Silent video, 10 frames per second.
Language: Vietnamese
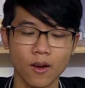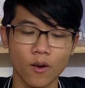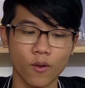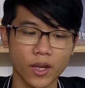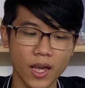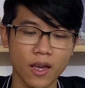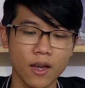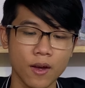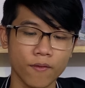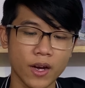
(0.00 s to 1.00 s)
Ok,
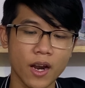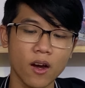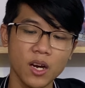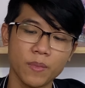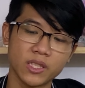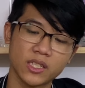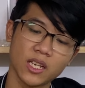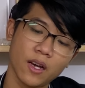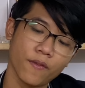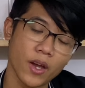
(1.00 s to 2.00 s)
và đó là mình
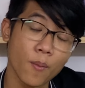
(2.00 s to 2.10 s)
sơ về